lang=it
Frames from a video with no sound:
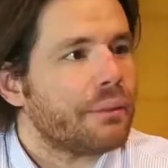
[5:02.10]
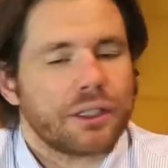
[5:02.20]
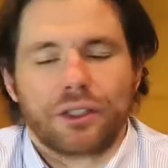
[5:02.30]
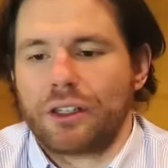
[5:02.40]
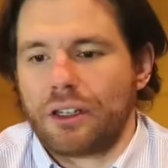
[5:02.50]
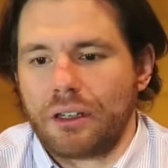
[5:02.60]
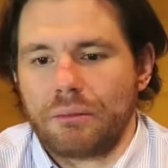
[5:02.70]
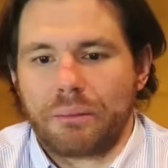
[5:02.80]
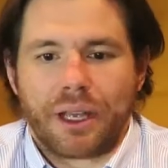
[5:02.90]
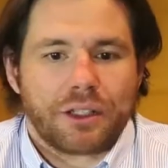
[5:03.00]
perciò
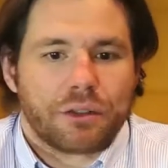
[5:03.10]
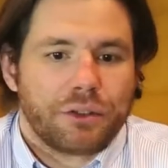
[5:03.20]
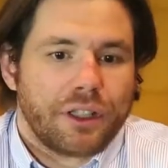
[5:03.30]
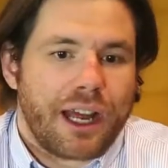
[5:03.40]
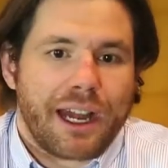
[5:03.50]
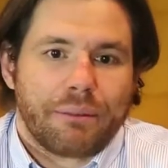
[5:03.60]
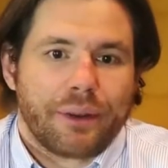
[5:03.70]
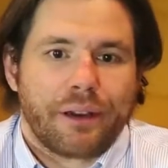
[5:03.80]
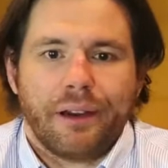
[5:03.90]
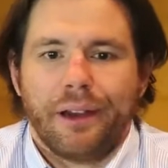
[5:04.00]
mi piace cucinare,
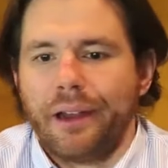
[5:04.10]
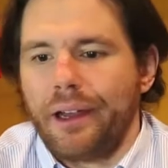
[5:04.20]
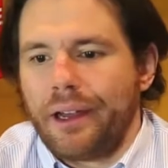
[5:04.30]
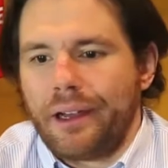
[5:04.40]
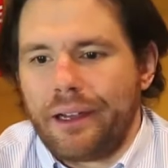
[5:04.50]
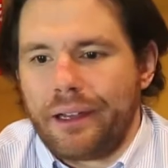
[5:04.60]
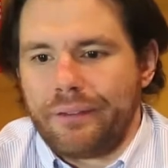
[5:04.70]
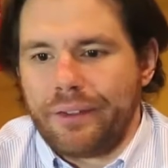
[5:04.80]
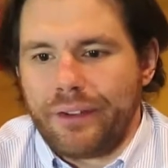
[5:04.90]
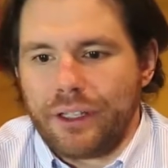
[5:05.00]
però
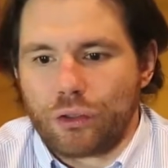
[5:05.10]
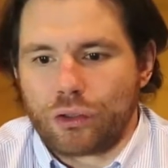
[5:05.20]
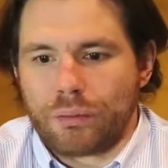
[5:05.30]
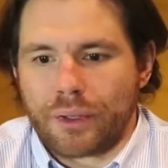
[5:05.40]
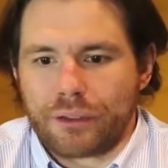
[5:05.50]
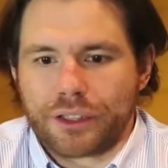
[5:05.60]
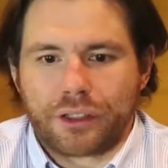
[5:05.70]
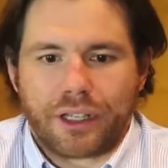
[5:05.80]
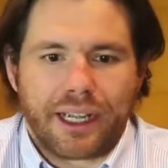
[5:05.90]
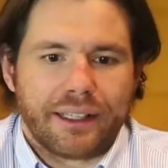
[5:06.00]
uh, vivendo sopra un
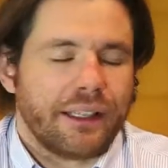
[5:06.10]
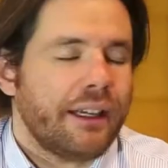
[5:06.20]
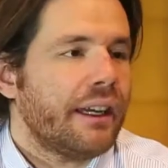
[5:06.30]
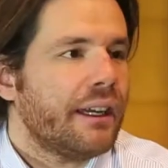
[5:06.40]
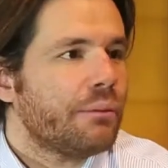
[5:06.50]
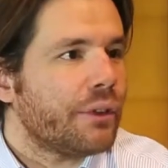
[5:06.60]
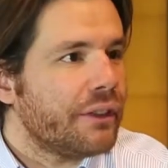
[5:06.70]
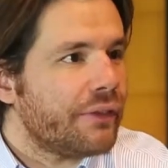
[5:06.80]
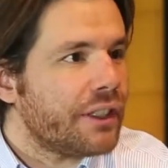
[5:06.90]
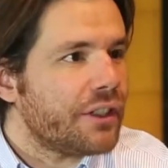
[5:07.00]
ristorante è un po'
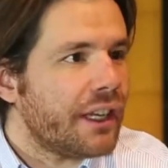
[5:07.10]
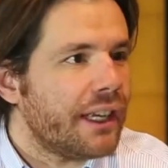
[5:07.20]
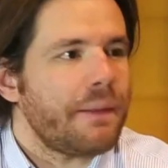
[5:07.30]
difficile,